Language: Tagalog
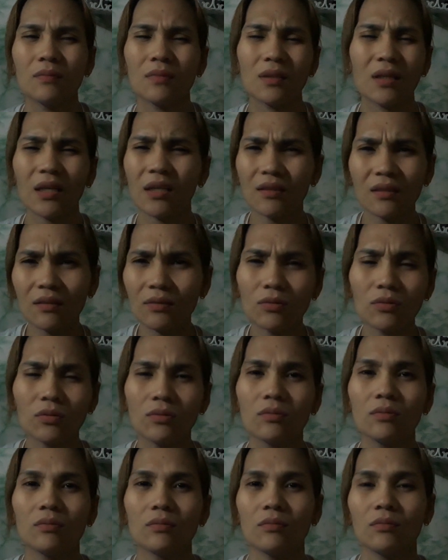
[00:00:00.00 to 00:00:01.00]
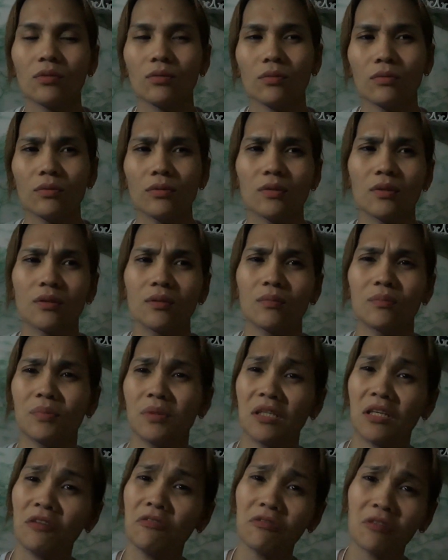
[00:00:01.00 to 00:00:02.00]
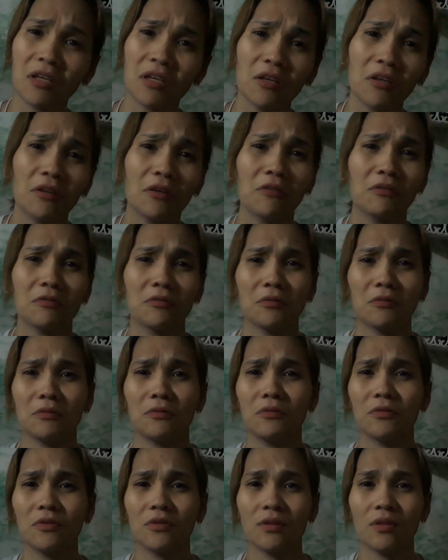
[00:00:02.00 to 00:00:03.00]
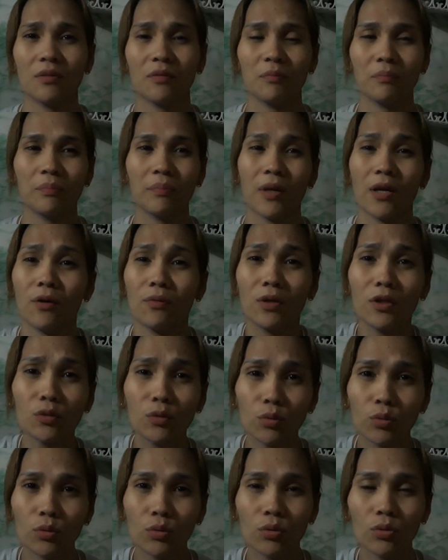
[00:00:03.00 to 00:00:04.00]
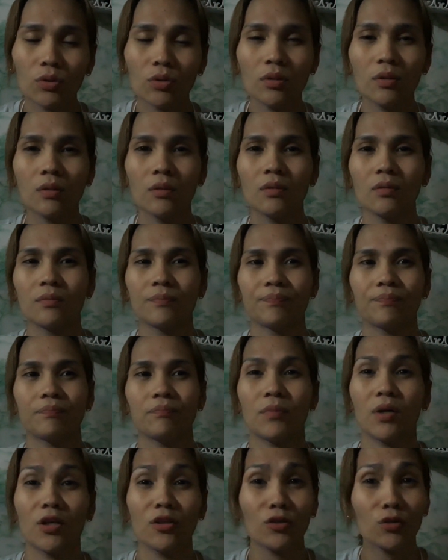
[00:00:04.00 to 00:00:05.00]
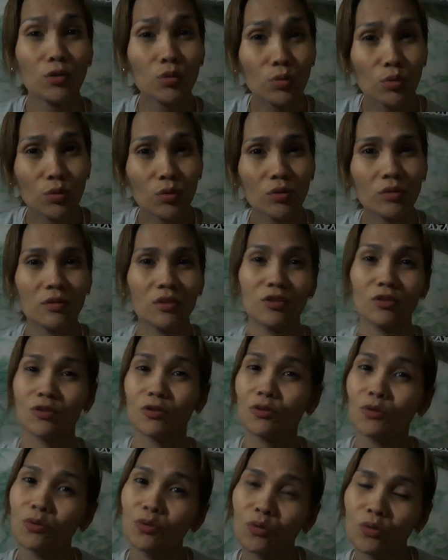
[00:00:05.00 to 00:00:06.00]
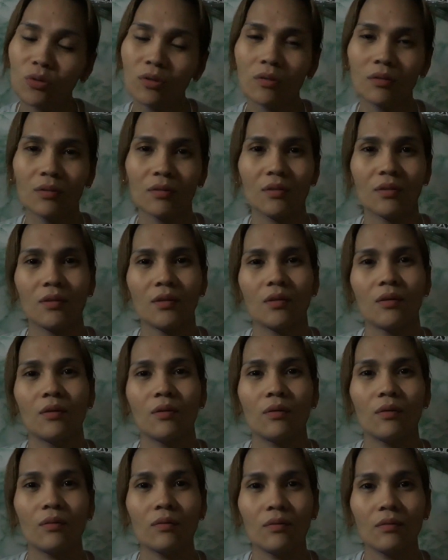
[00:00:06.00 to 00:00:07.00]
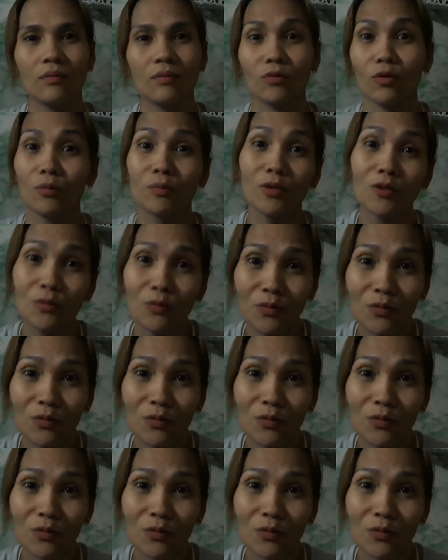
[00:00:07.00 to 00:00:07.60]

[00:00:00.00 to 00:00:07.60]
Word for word: kahit ano, tungkol sa BFF, tungkol sa parenthood, motherhood, sisterhood, Robin